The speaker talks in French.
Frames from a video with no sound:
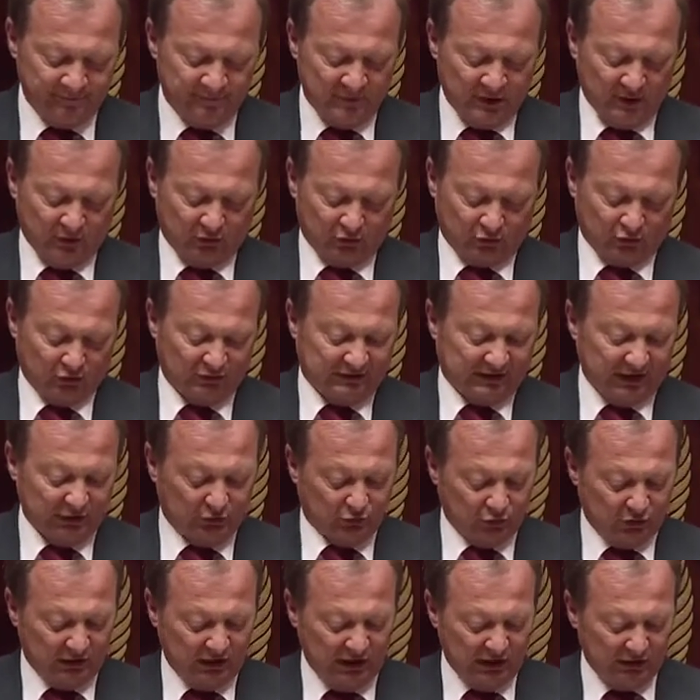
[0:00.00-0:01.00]
Quant au
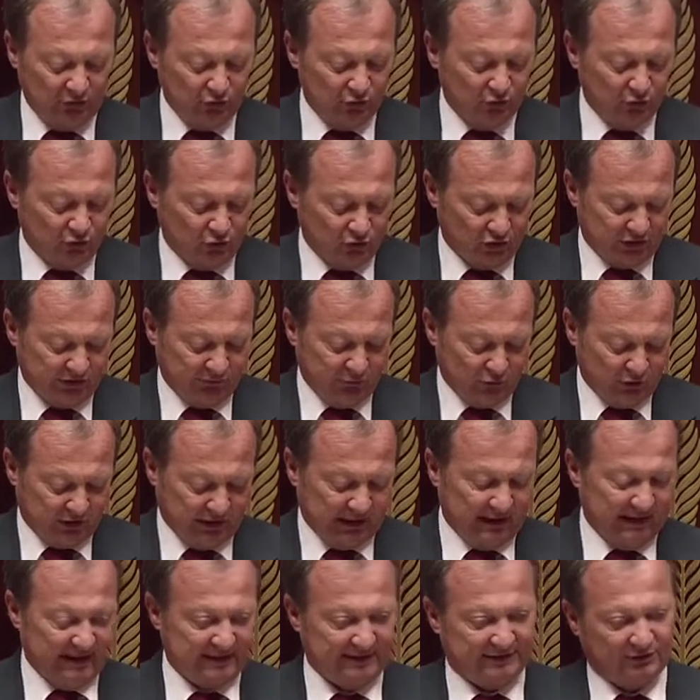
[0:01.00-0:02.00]
statut de l'élu que j'évoquais à
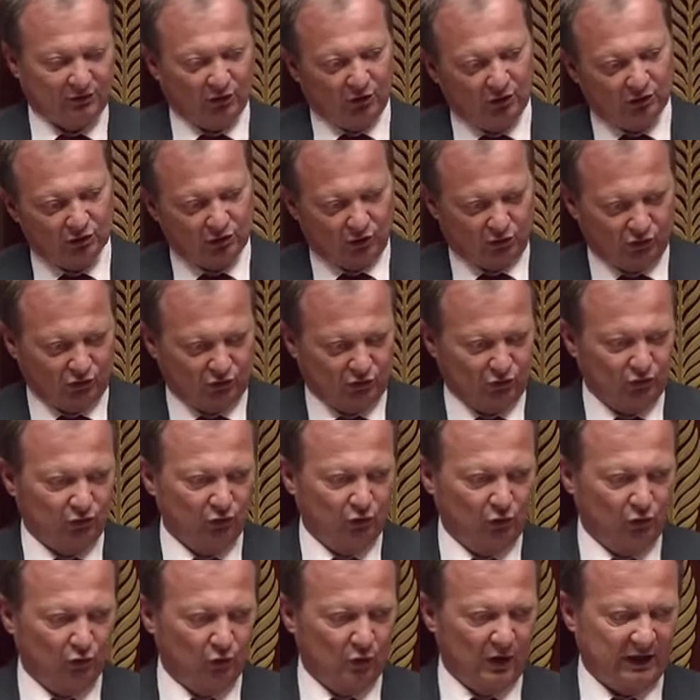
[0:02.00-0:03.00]
l'instant, dans une
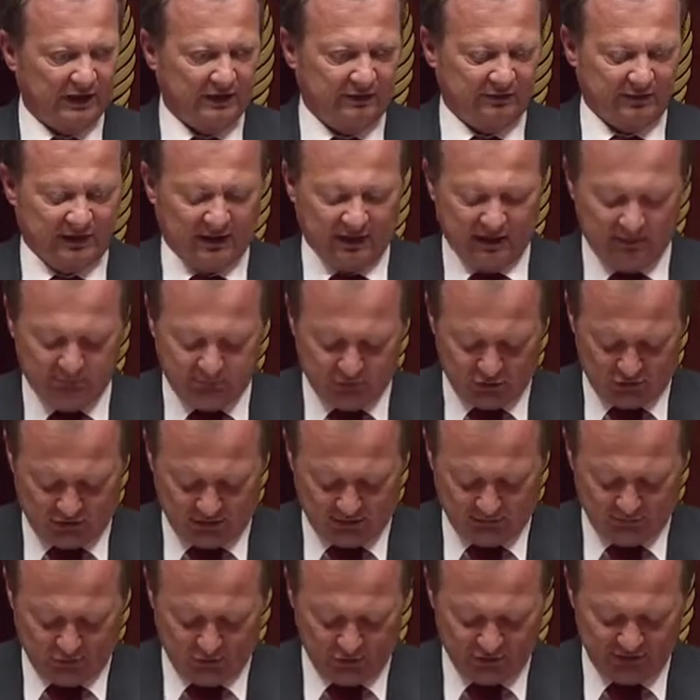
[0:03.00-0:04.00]
loi qui viendra
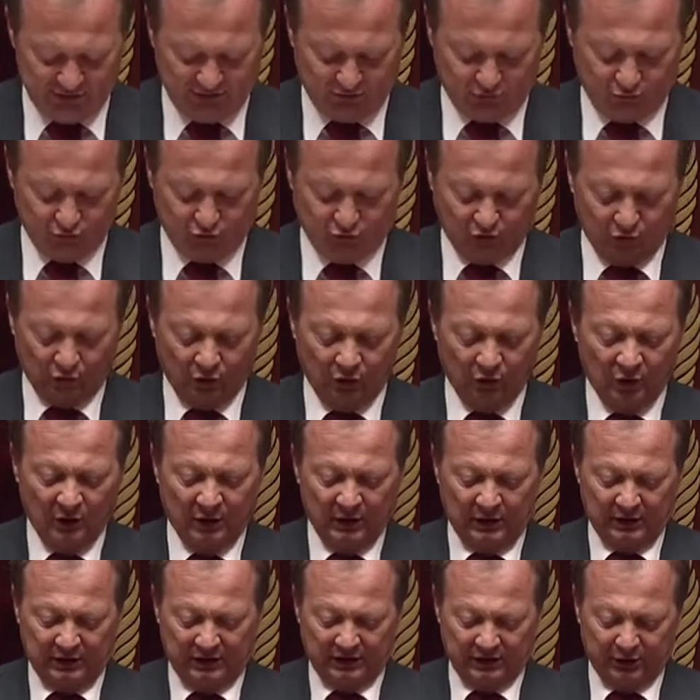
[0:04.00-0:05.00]
prochainement en discussion,
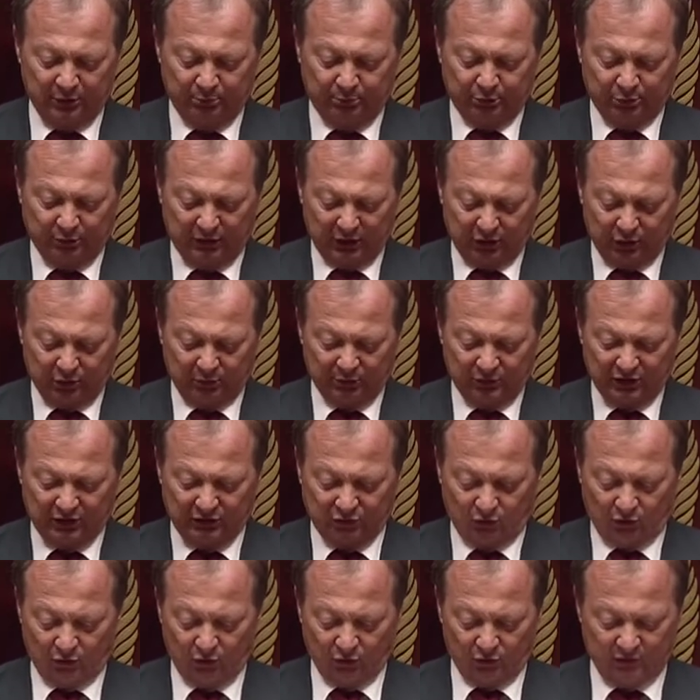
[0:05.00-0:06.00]
les députés communistes
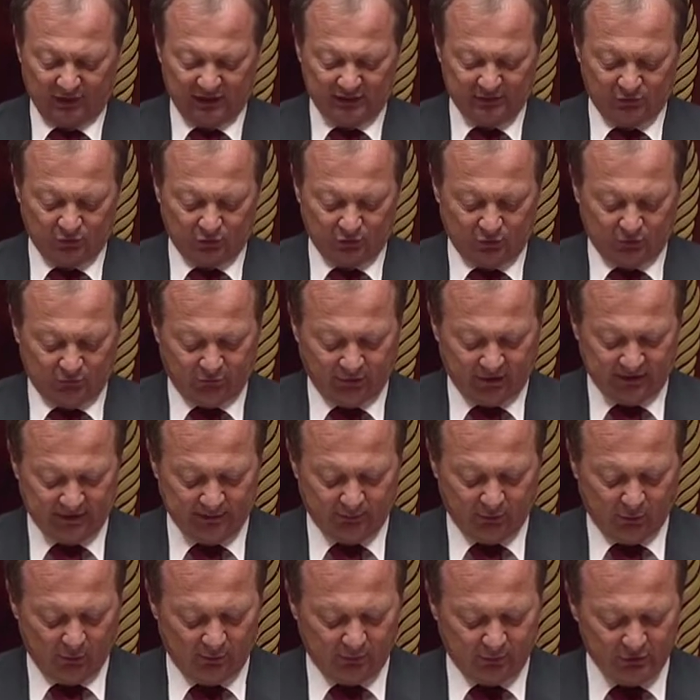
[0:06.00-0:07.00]
auront l'occasion de faire des
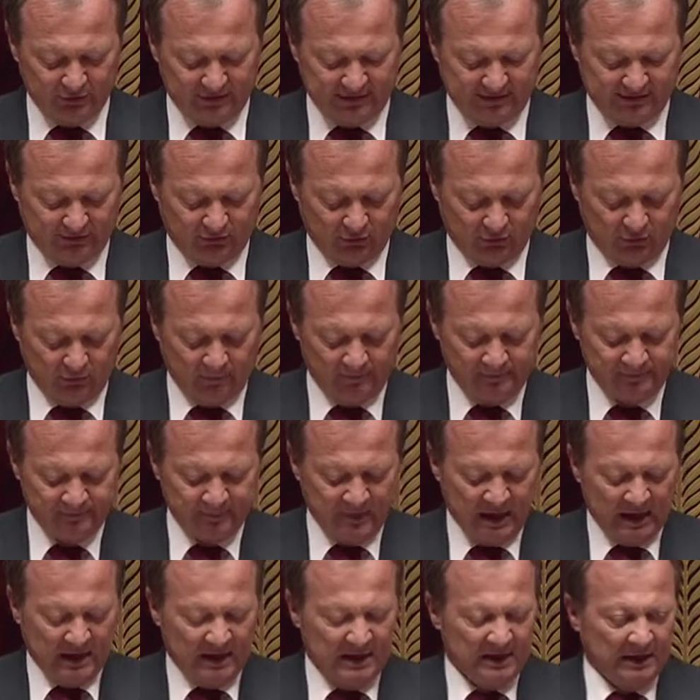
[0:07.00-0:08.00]
propositions
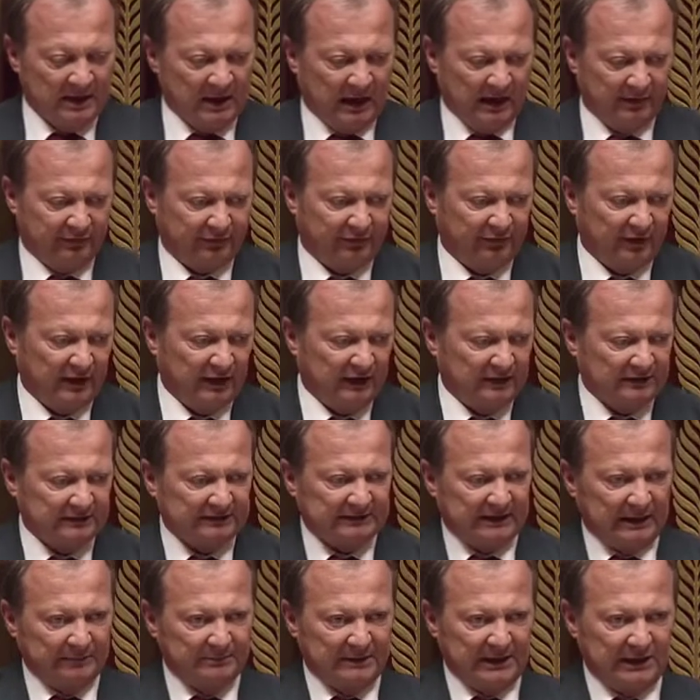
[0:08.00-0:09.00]
afin
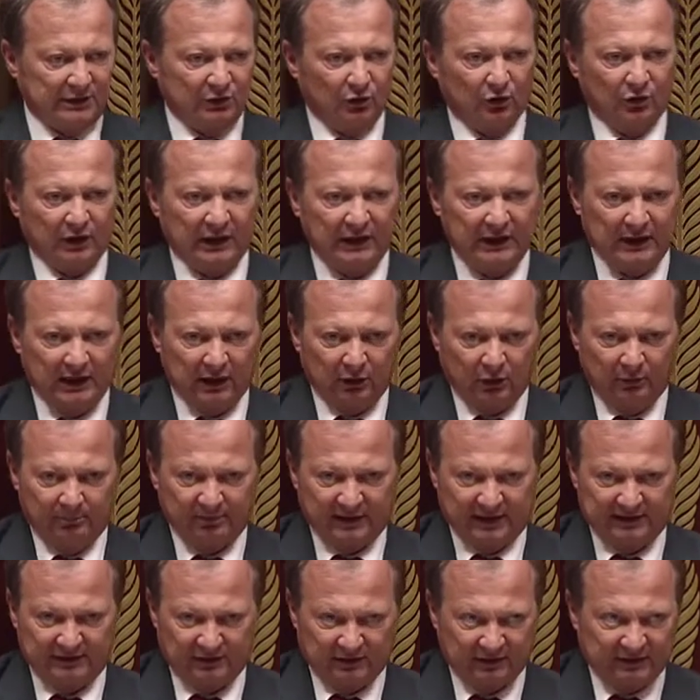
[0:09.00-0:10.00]
d'améliorer la
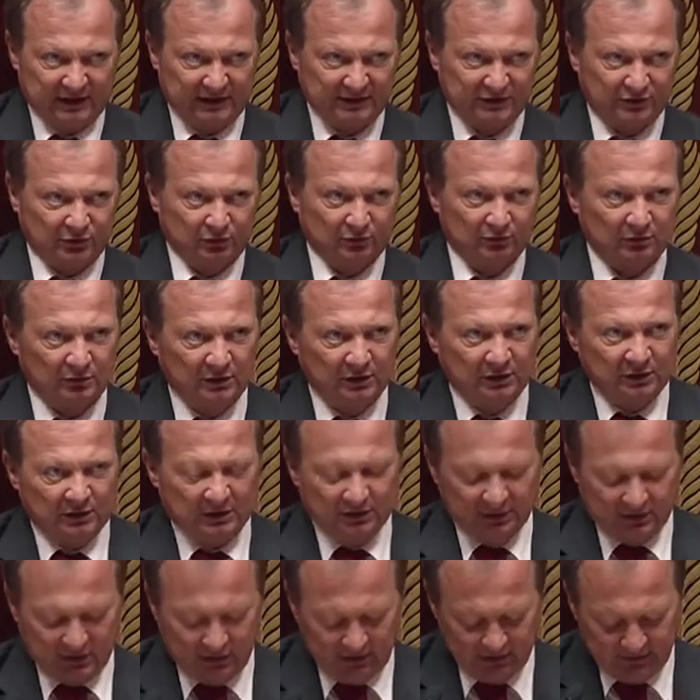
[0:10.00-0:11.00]
représentation
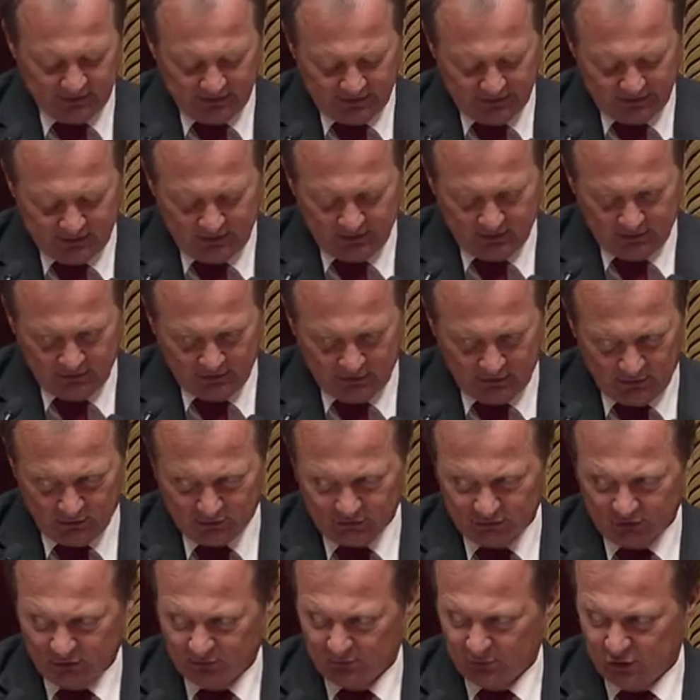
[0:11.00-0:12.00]
de,
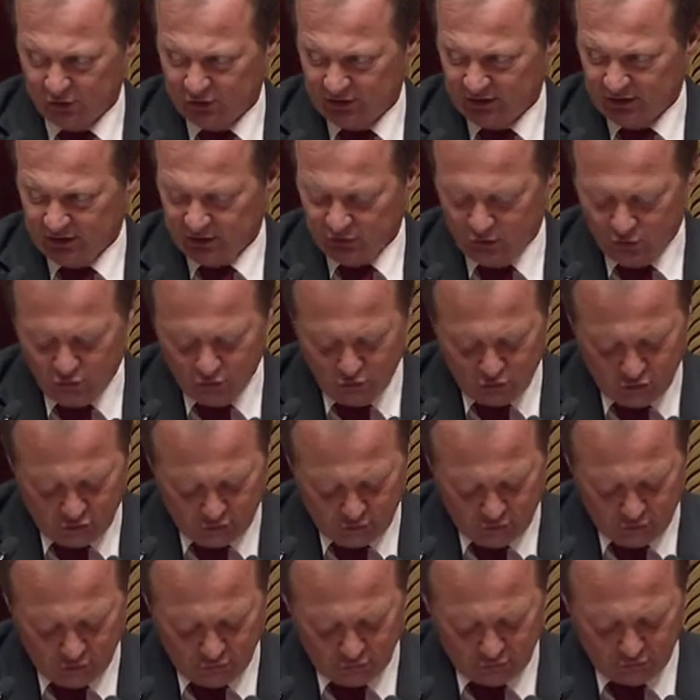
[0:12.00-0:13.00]
l'ensemble des couches
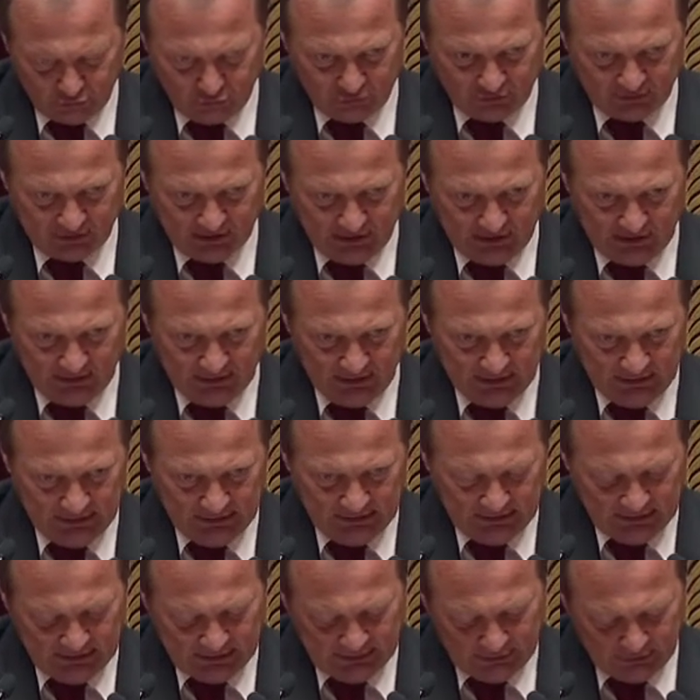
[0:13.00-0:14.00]
sociales
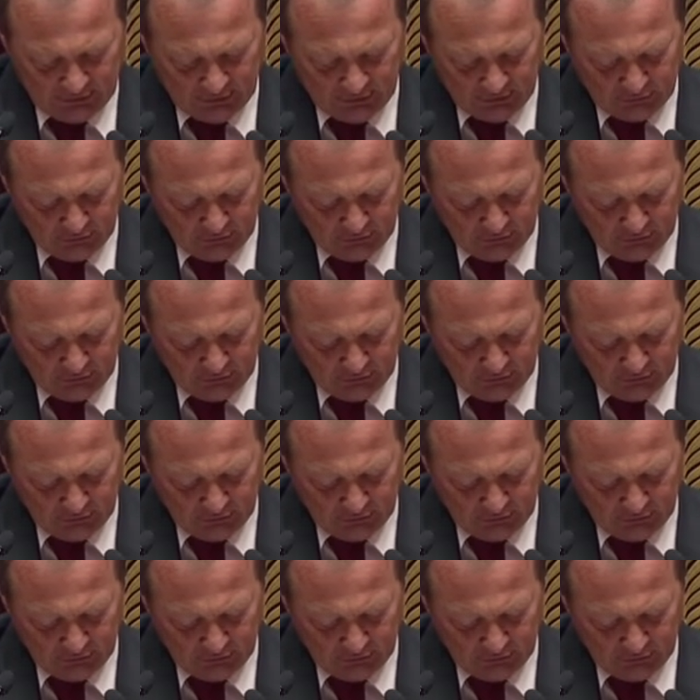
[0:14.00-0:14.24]
euh,